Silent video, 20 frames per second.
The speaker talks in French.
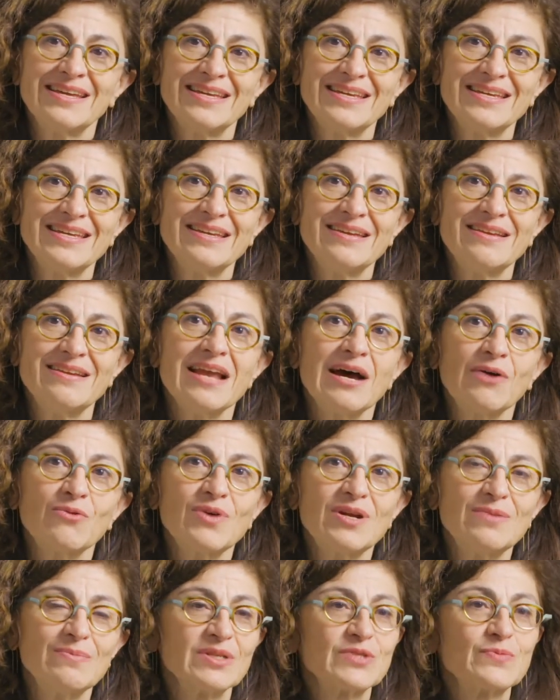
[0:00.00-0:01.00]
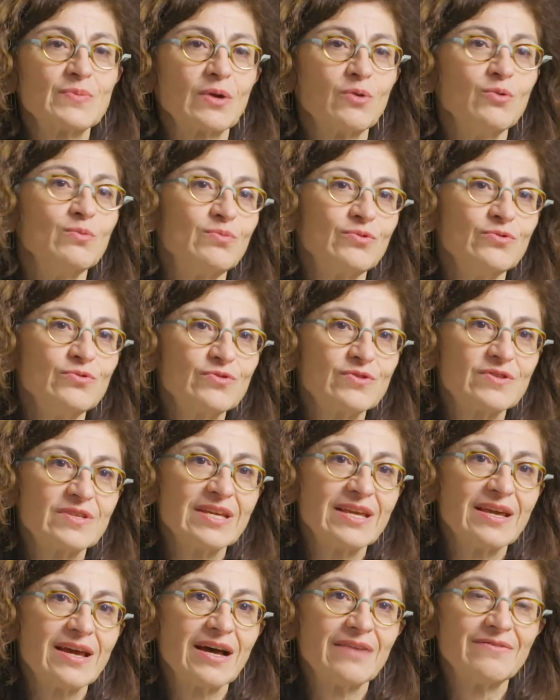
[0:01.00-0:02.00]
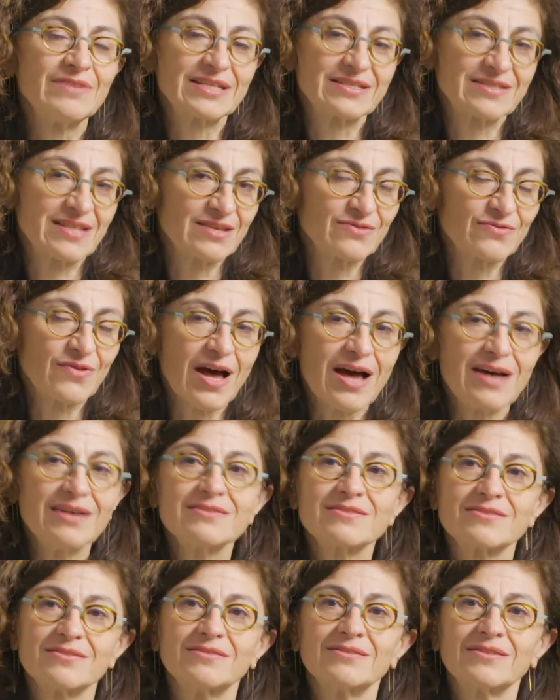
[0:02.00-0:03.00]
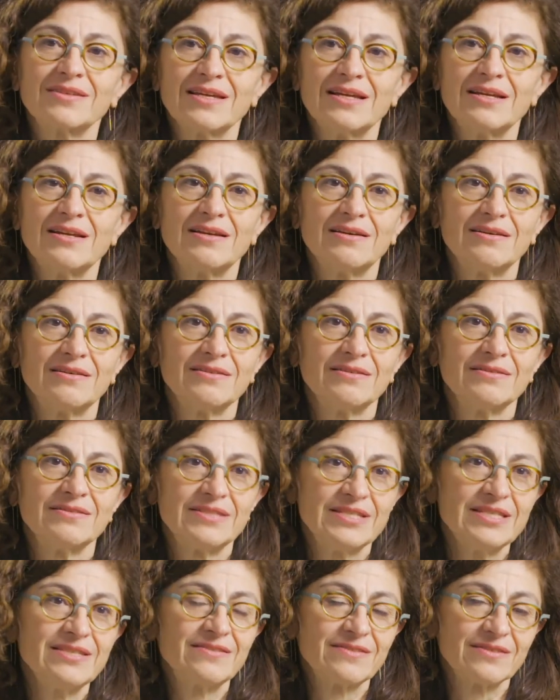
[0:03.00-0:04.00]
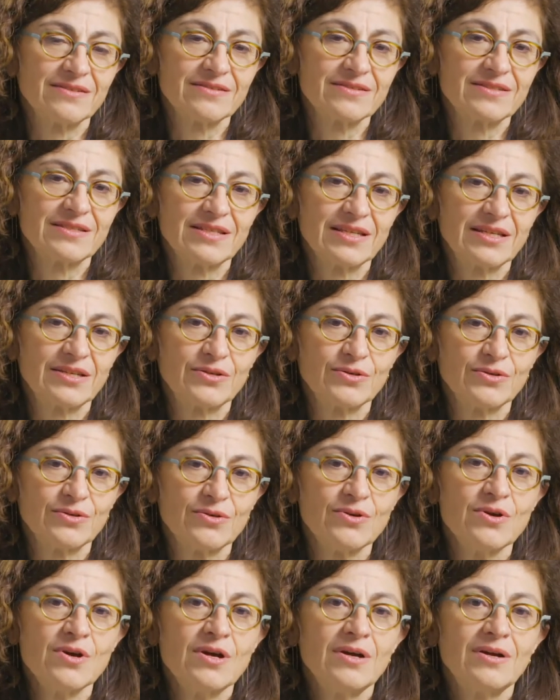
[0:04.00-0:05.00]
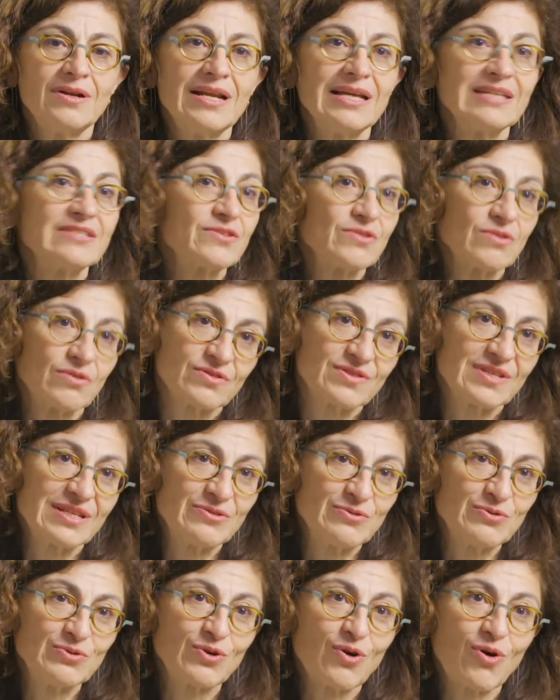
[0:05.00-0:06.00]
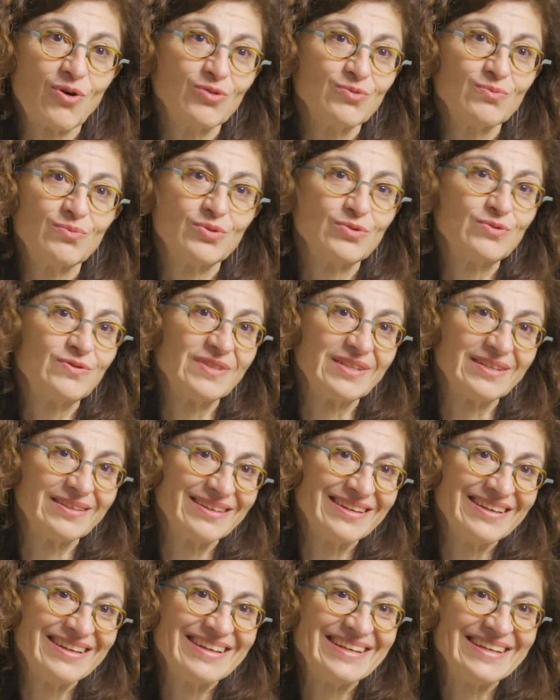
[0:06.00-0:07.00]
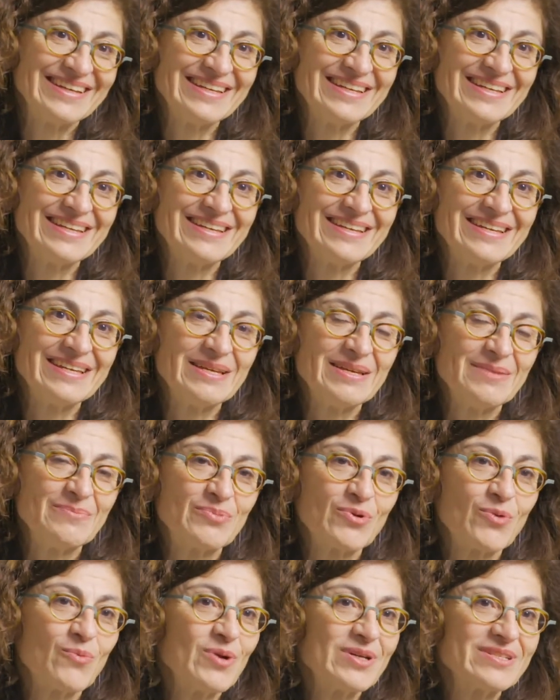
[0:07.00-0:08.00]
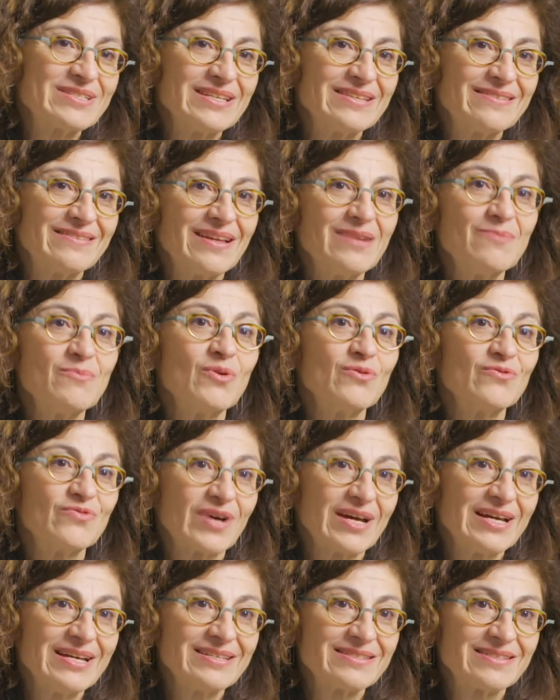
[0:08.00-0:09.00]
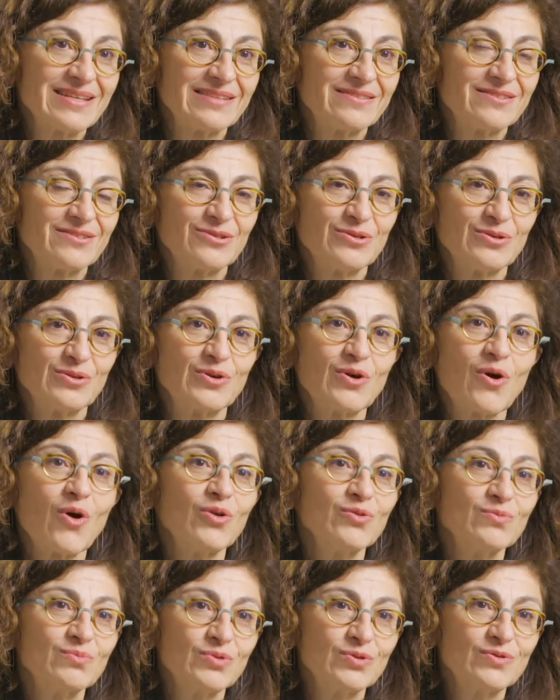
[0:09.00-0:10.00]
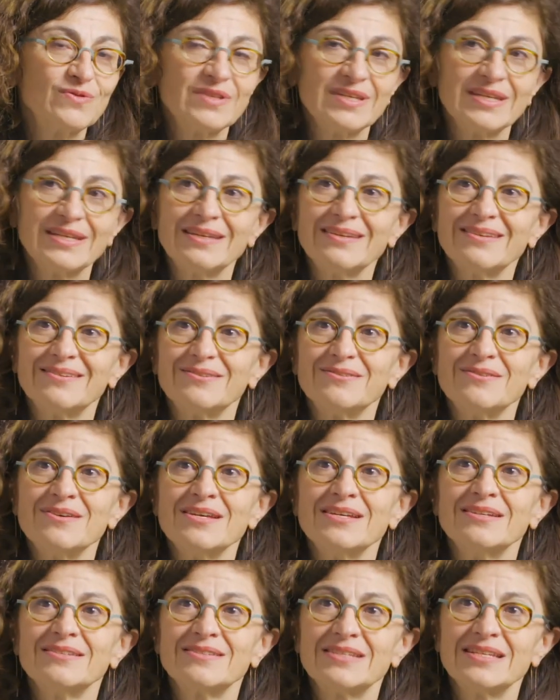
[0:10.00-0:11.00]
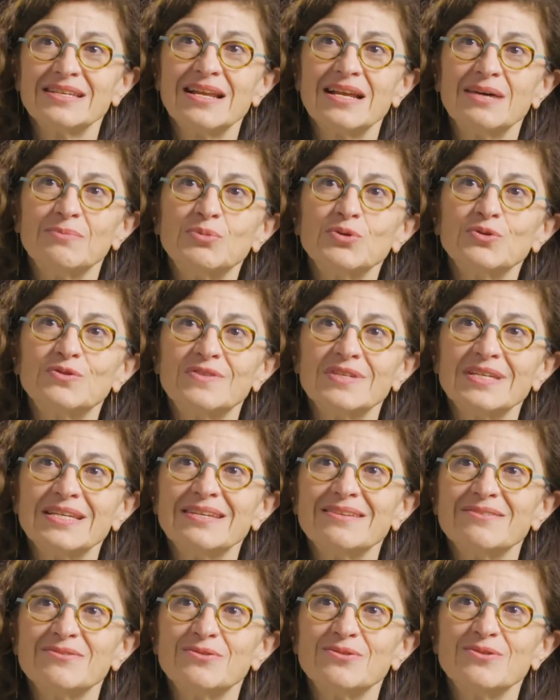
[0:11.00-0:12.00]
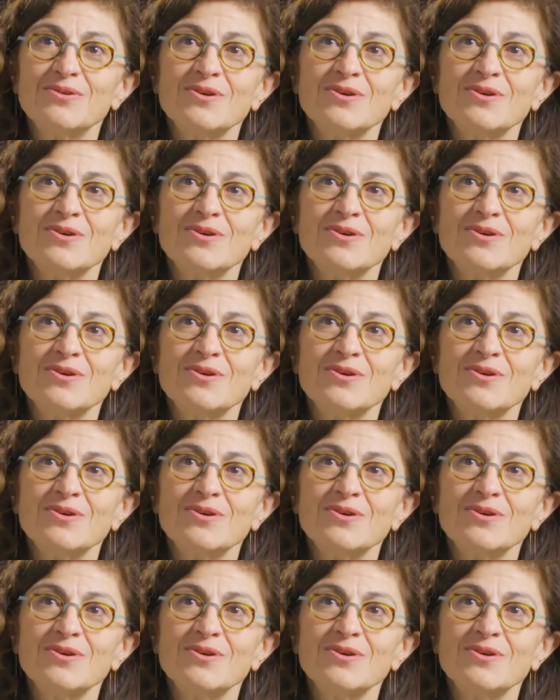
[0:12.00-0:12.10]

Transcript: Et là où elle m'inspire le plus, c'est avec cette phrase euh, qu'elle a dite, euh, c'est que la science est d'une grande beauté. Et, et pour moi, c'est tellement vrai, cette euh, grande beauté, c'est la beauté